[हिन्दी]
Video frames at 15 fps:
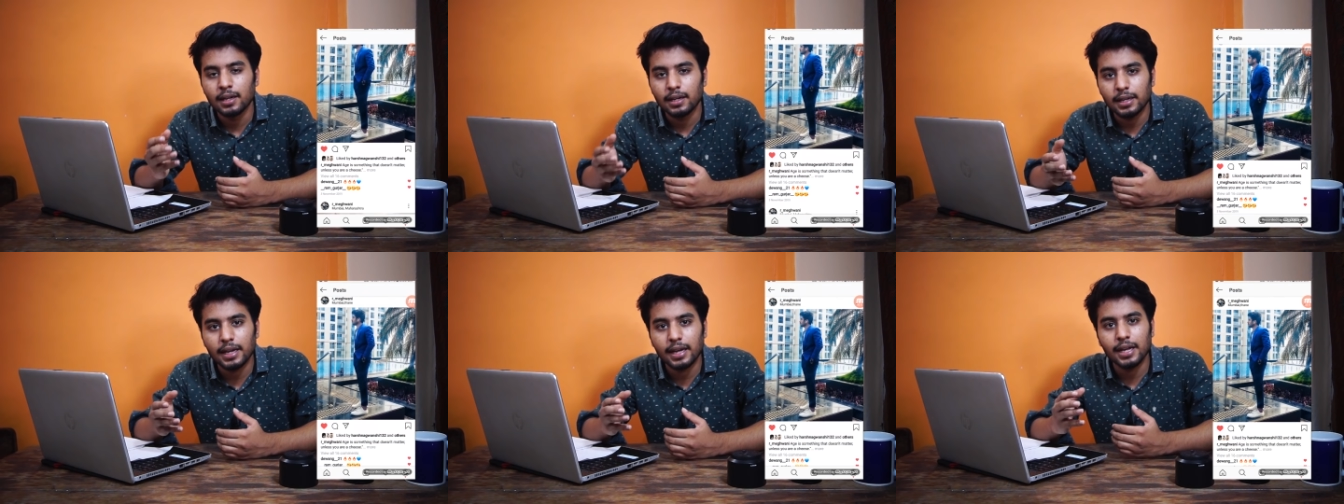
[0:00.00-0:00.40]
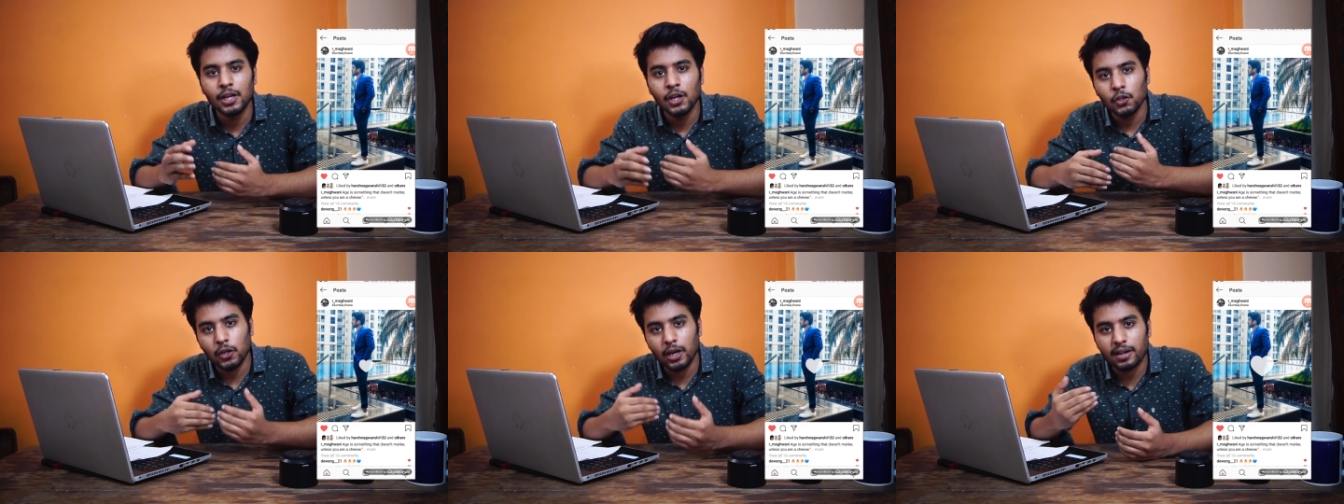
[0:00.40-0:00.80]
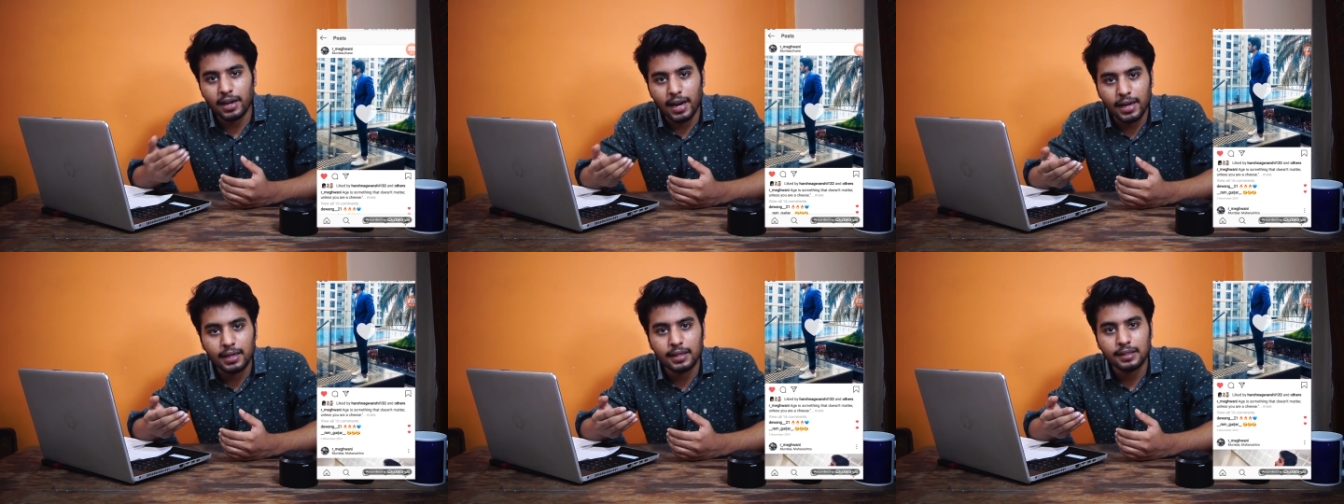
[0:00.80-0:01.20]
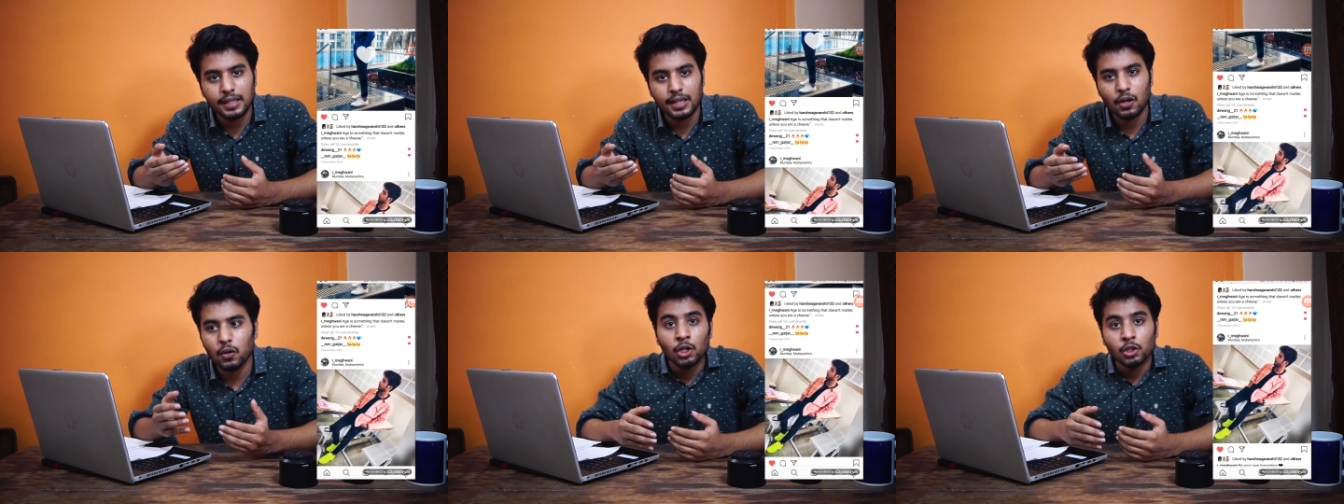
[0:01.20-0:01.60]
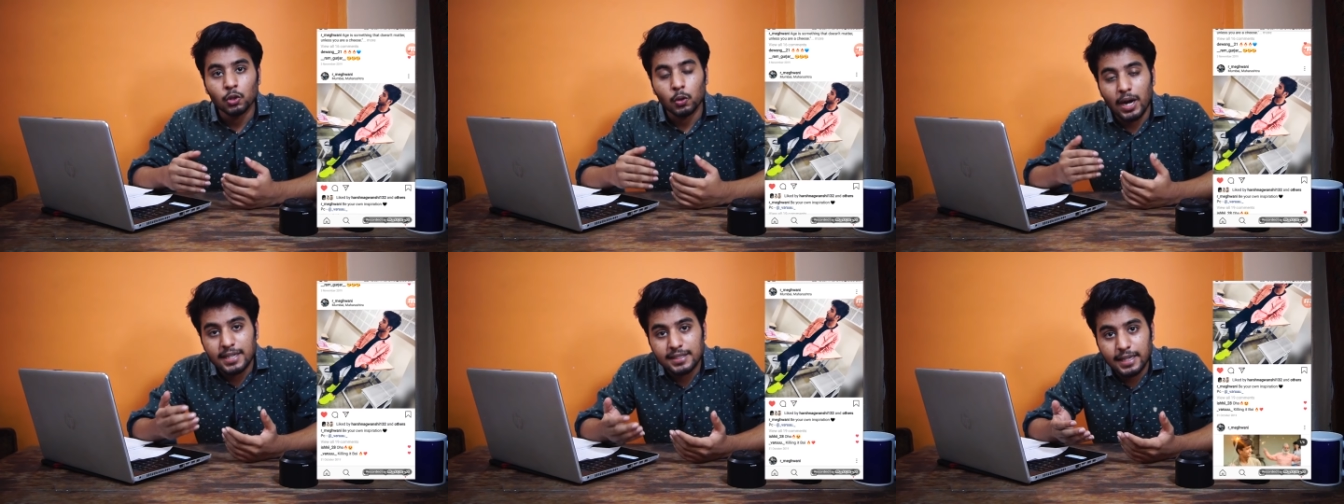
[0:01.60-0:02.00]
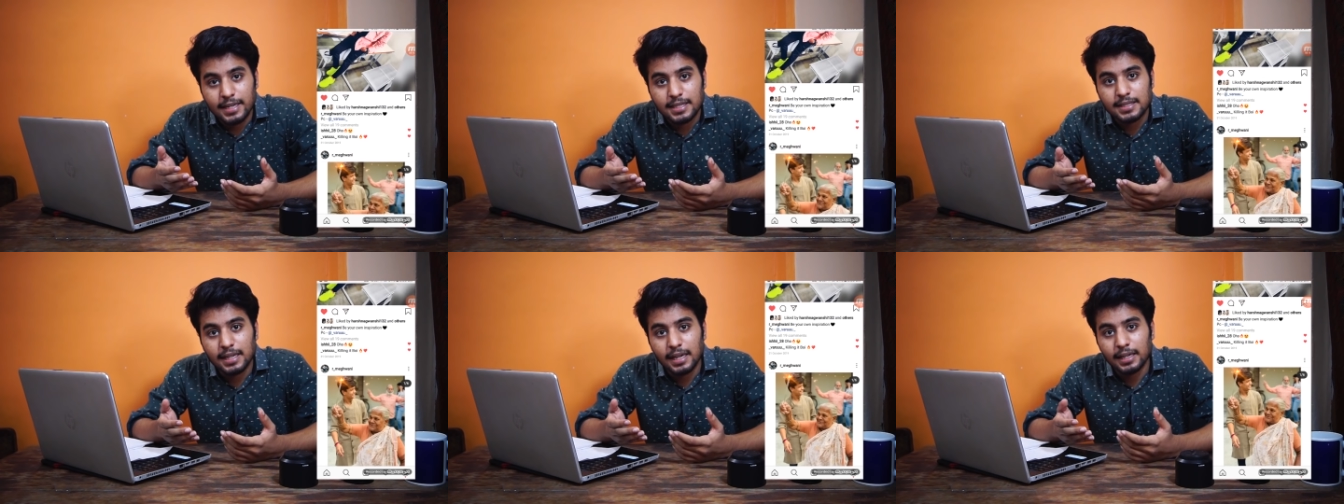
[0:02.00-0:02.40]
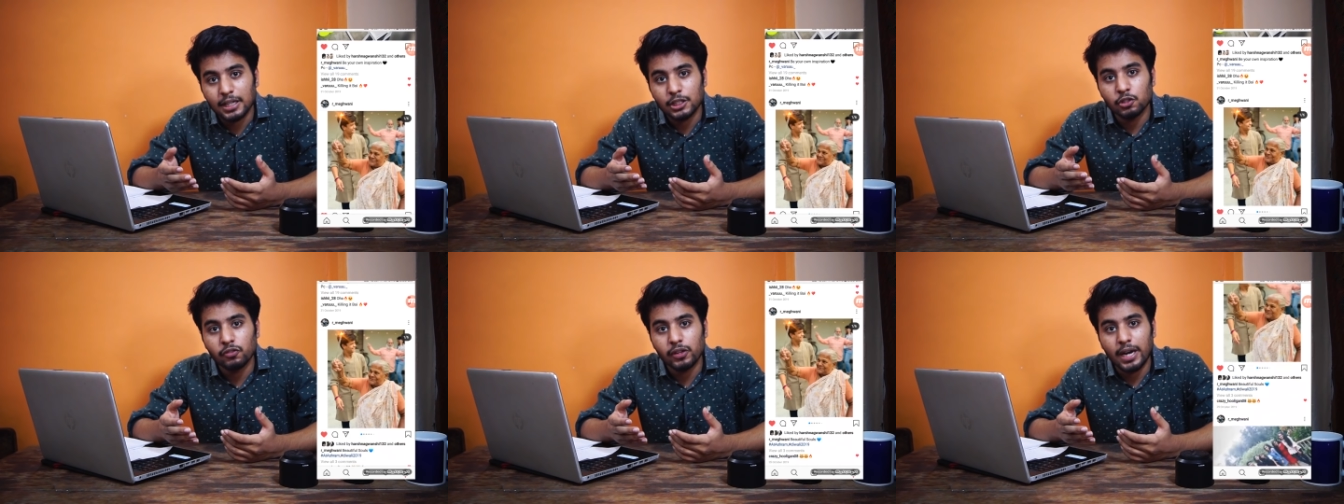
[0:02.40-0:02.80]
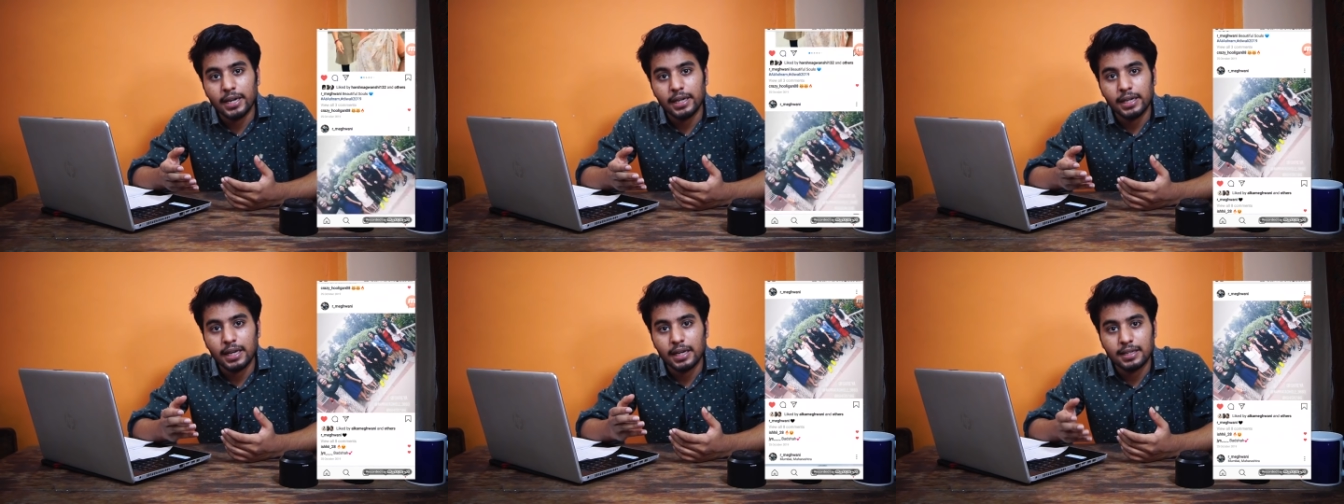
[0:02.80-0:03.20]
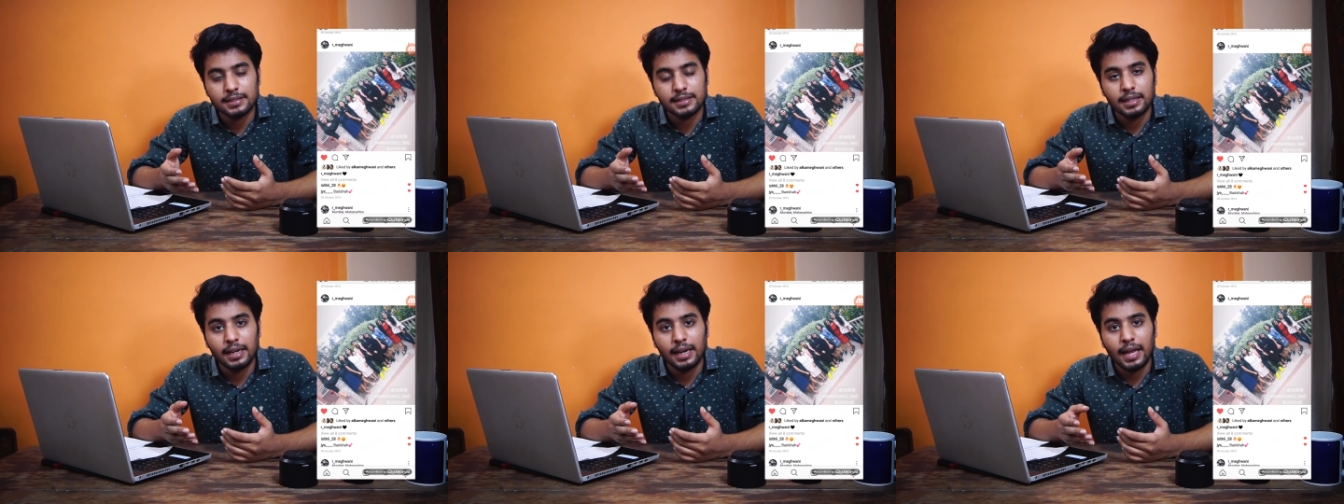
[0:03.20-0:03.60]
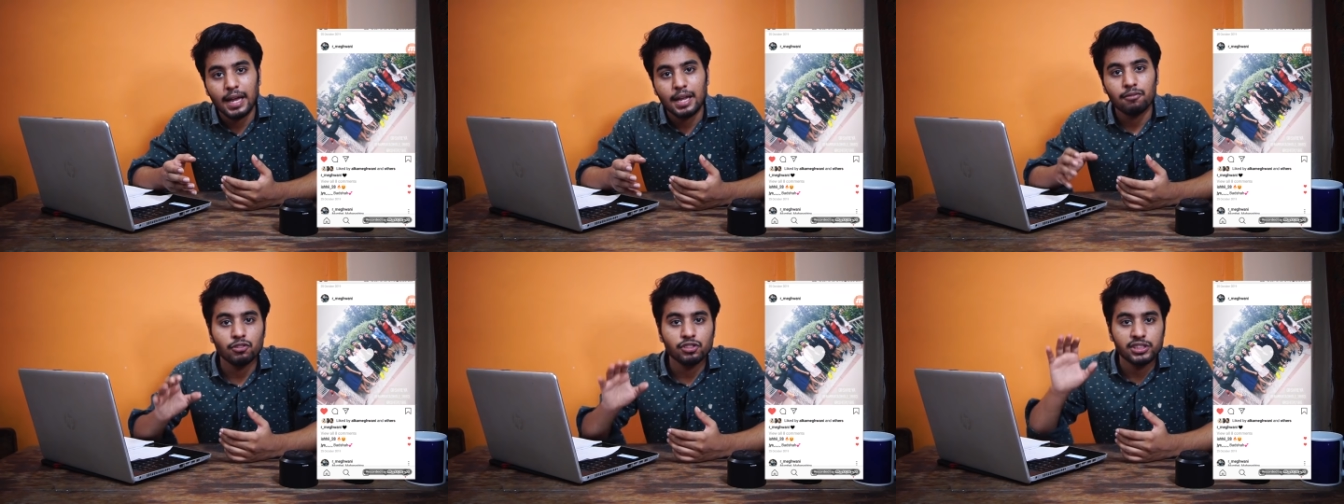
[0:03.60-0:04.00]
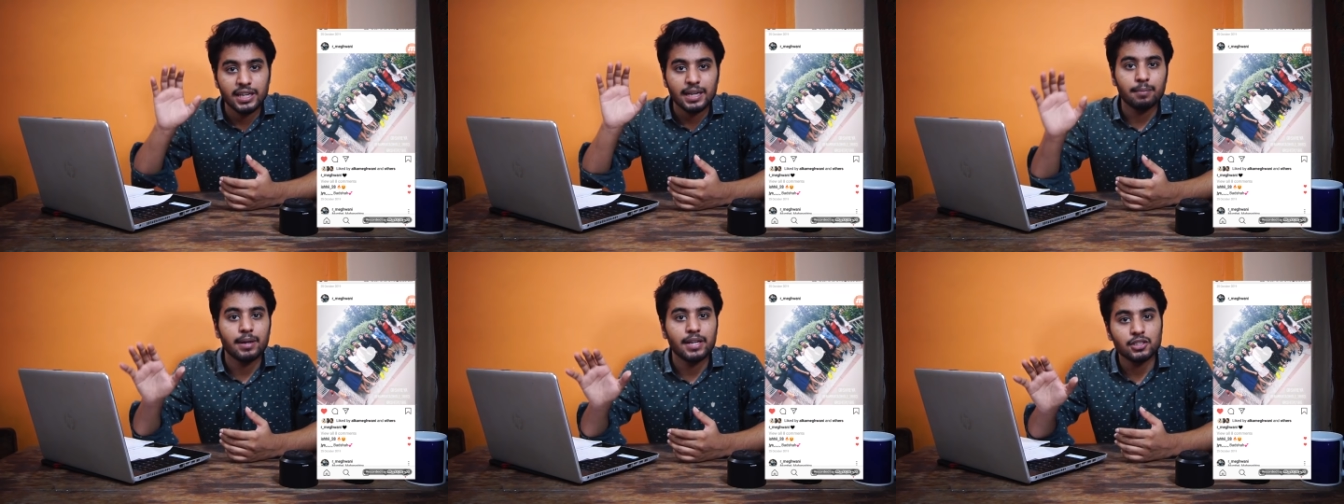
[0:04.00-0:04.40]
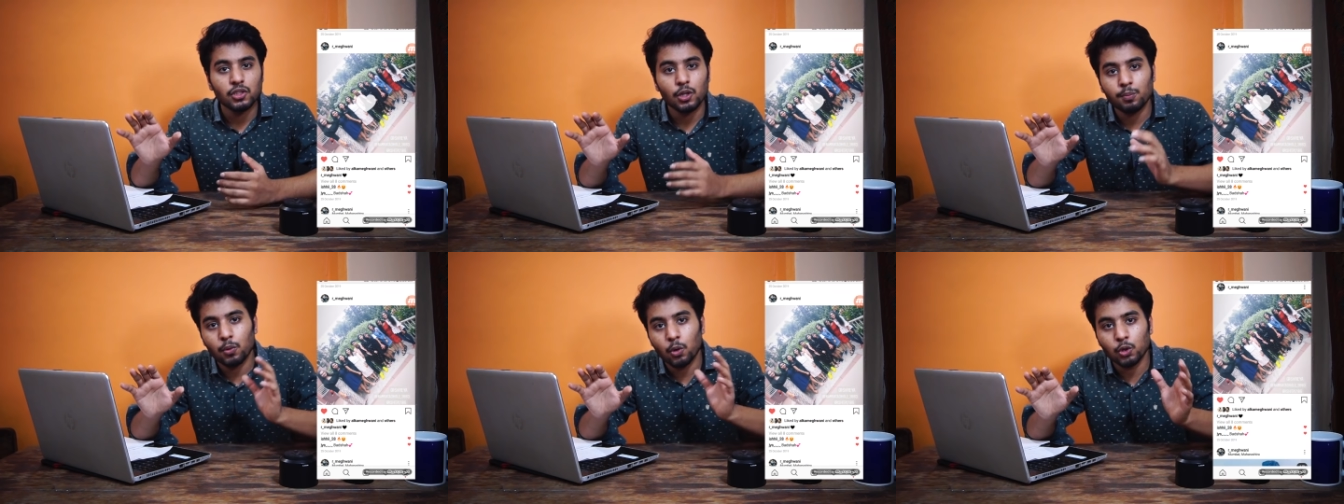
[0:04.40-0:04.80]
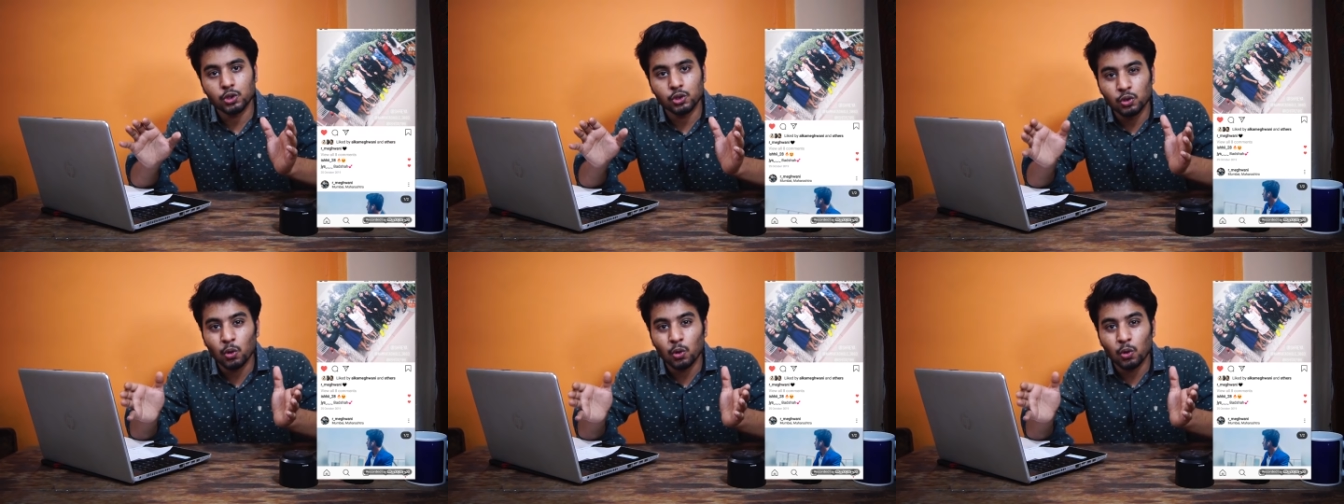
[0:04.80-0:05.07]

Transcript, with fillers: ठीक है तो यार ट्राई करते रहो तो गाइज इस साल का जो वी का रिजल्ट है यार वो जेई मेन्स e और बोर्ड्स